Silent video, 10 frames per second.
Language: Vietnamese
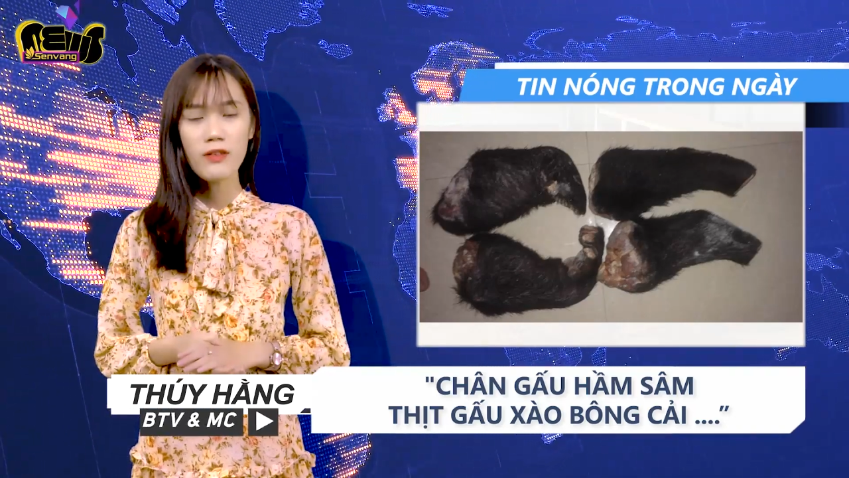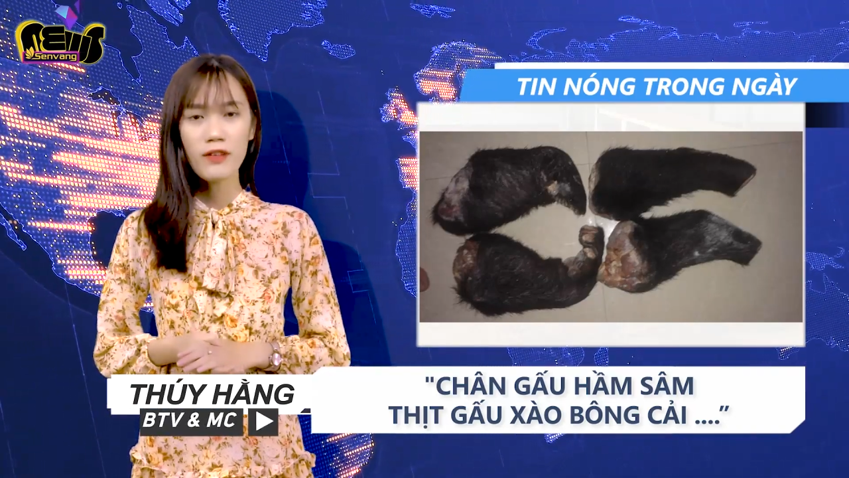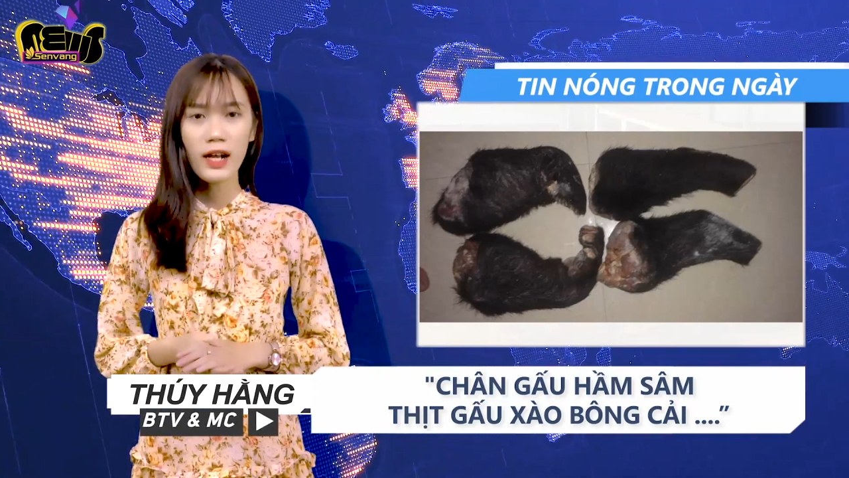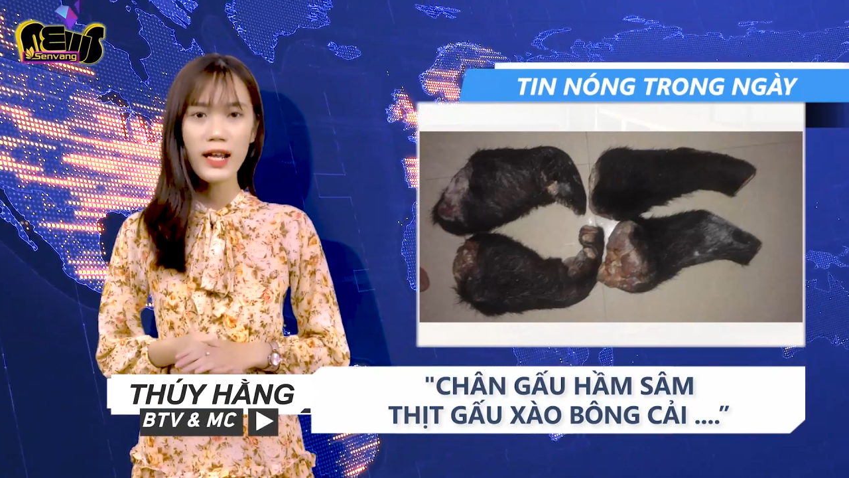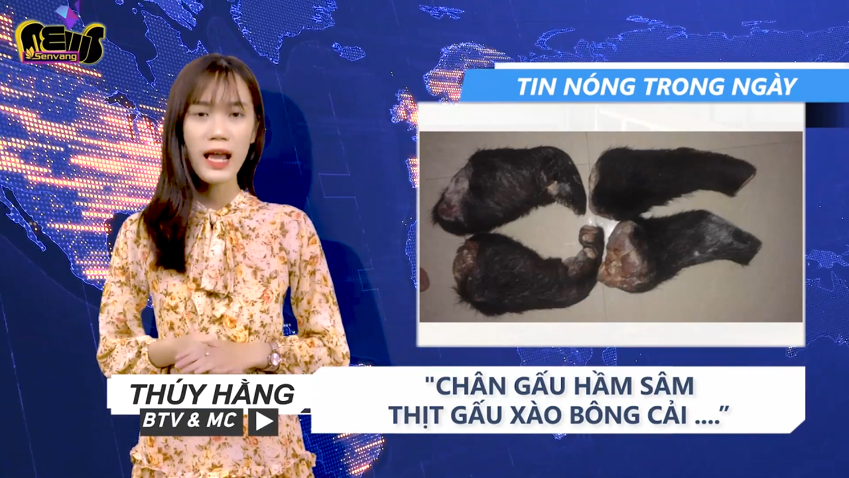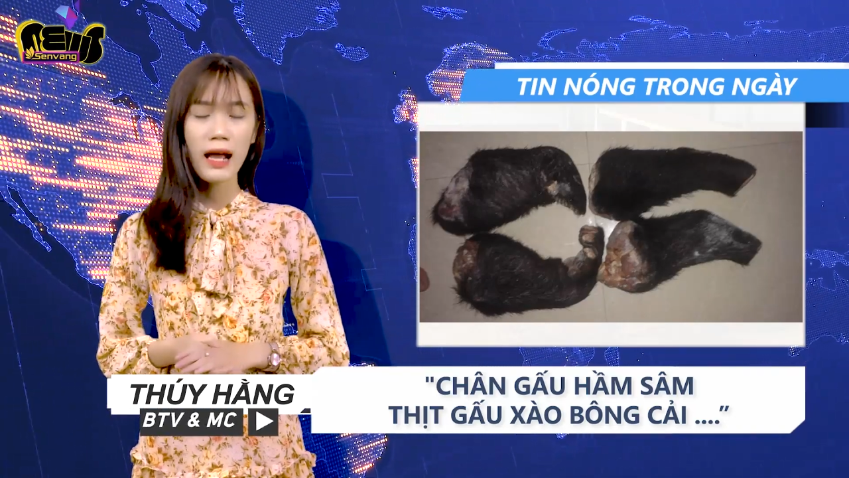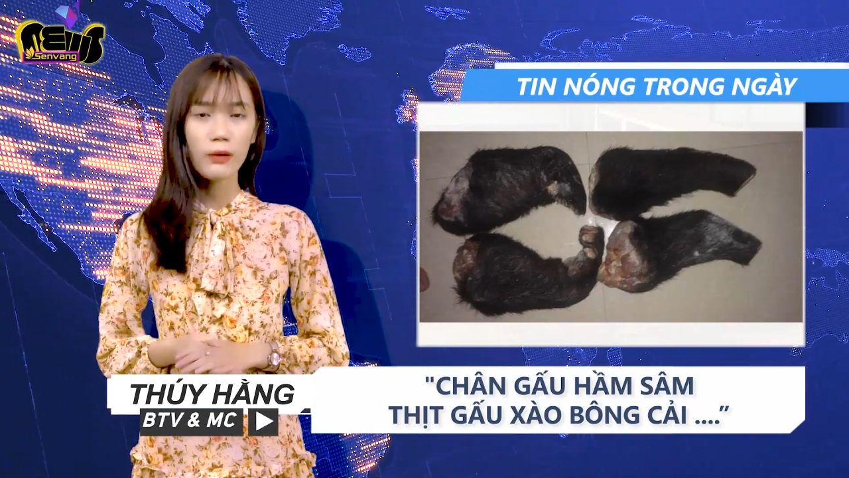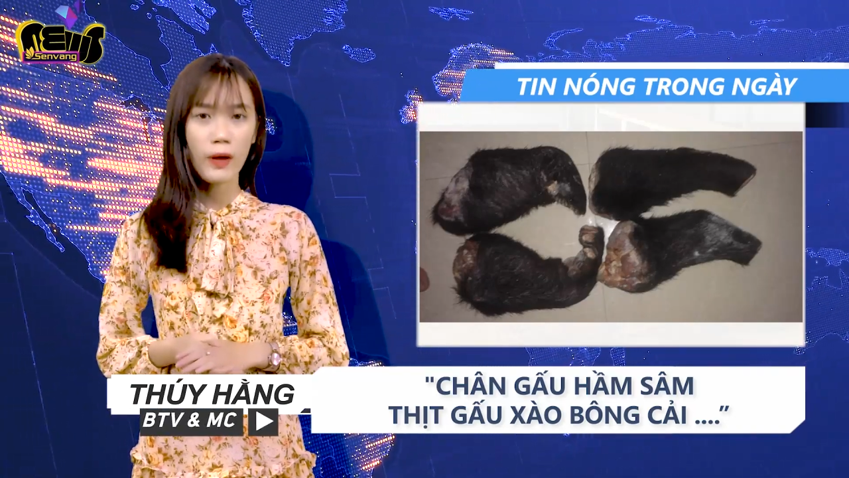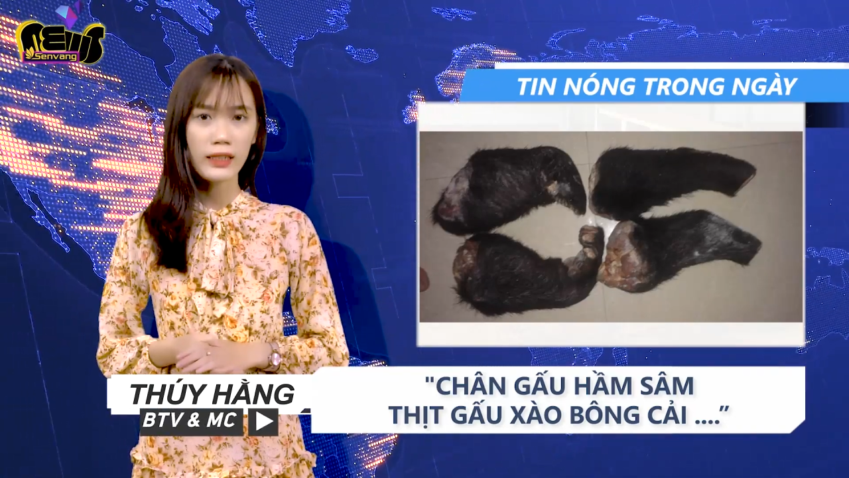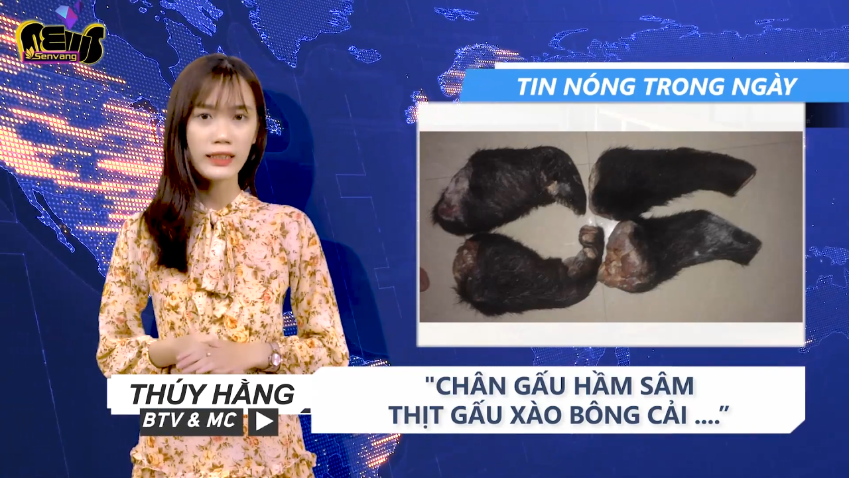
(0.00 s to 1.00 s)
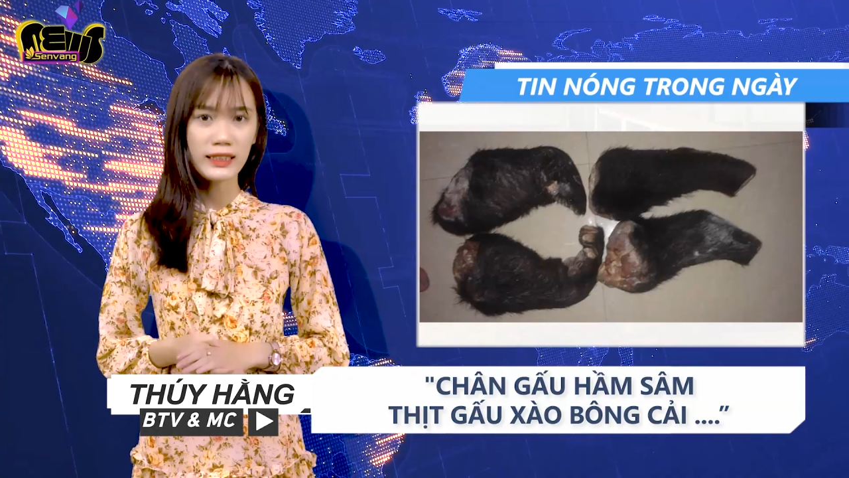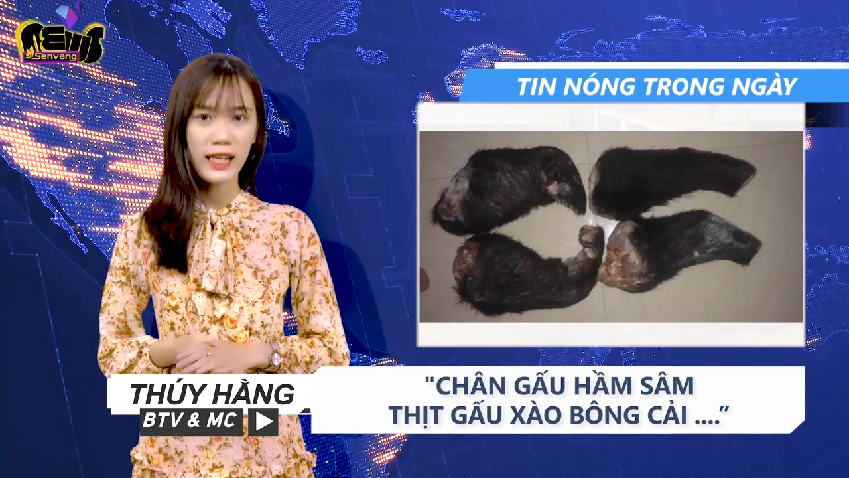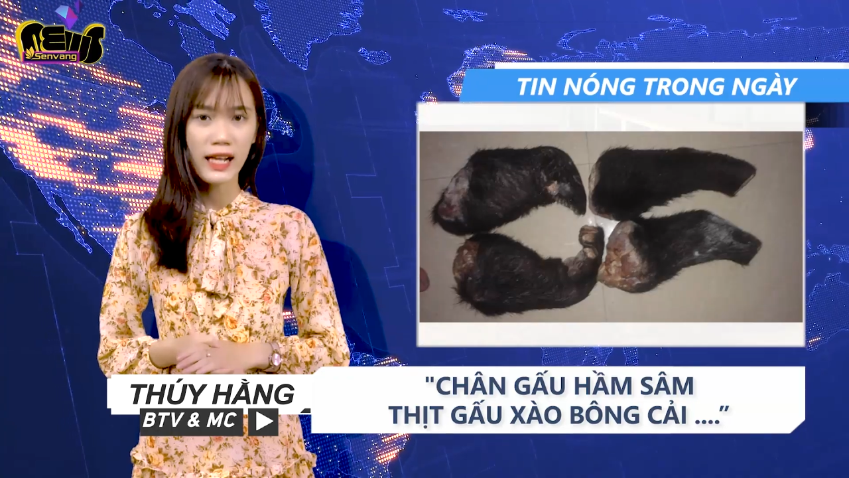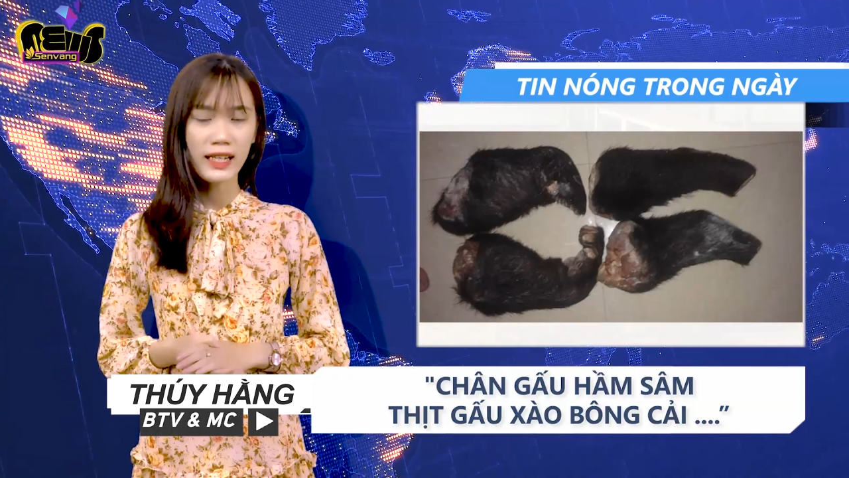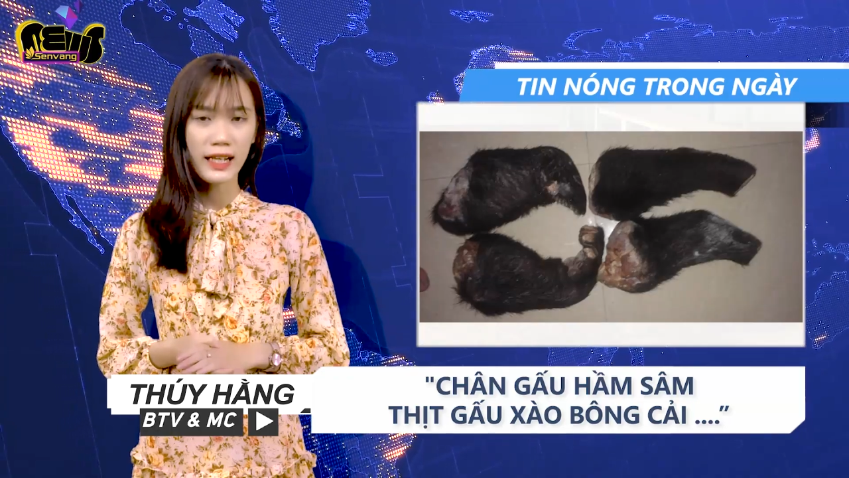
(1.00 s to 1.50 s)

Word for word: và gây hàng loạt tranh cãi